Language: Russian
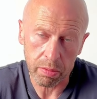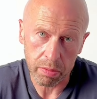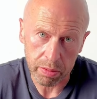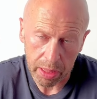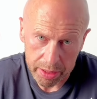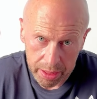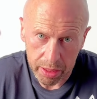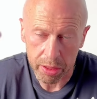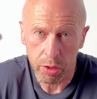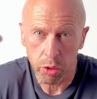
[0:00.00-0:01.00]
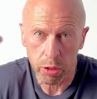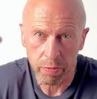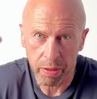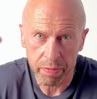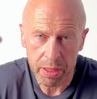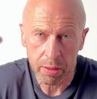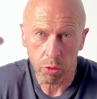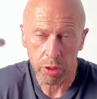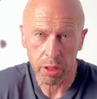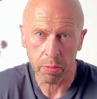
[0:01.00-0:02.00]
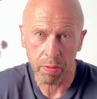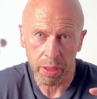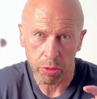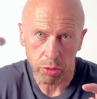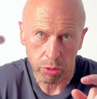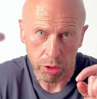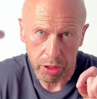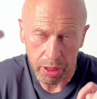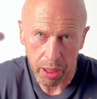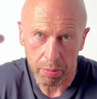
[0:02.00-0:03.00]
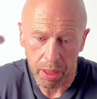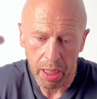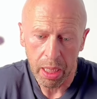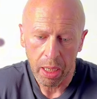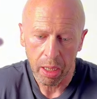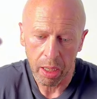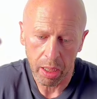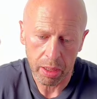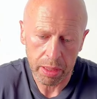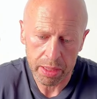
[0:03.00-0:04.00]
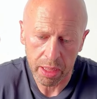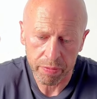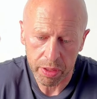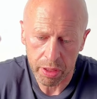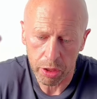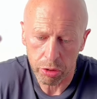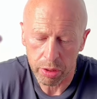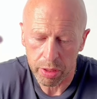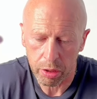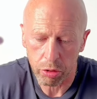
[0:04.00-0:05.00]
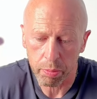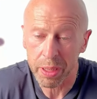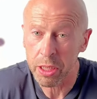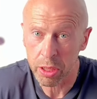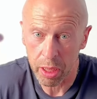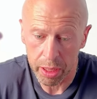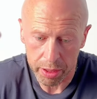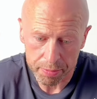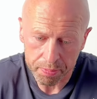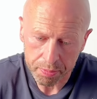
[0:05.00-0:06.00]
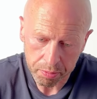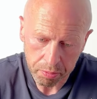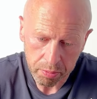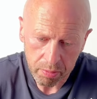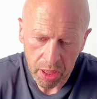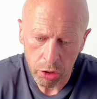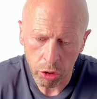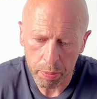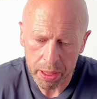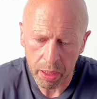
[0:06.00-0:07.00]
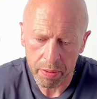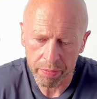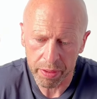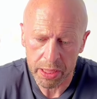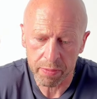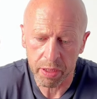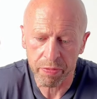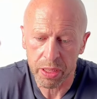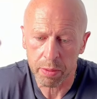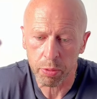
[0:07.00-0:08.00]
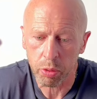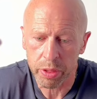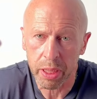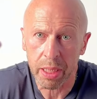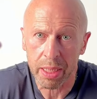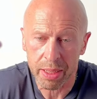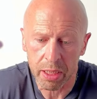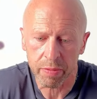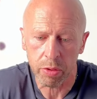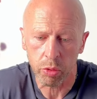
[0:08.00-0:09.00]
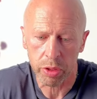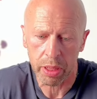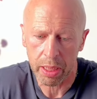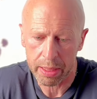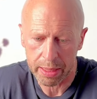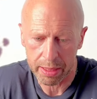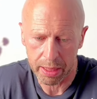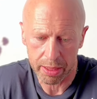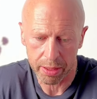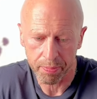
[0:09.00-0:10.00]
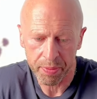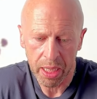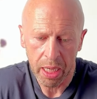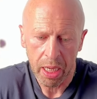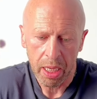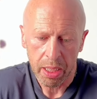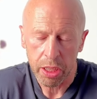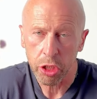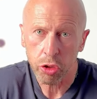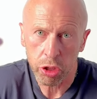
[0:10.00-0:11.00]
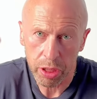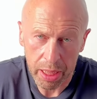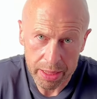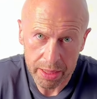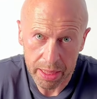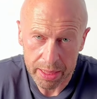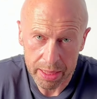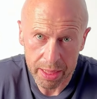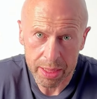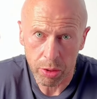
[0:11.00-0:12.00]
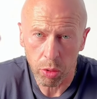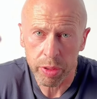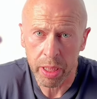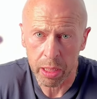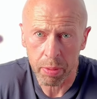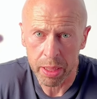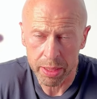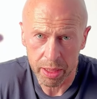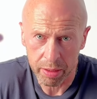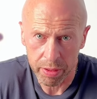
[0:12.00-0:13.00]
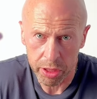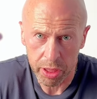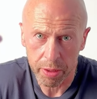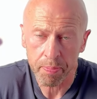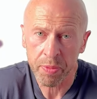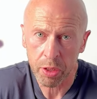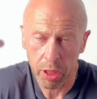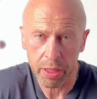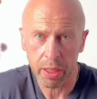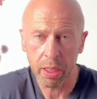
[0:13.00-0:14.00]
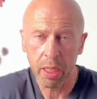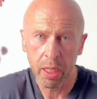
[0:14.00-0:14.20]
достигнете нужного вам веса, можно добавлять кусочек хлеба э, на завтрак или что-то такое при желании. Но пока вы в активной фазе похудения, от этого нужно отказаться. Еще желательно отказаться от крахмалистых овощей. Это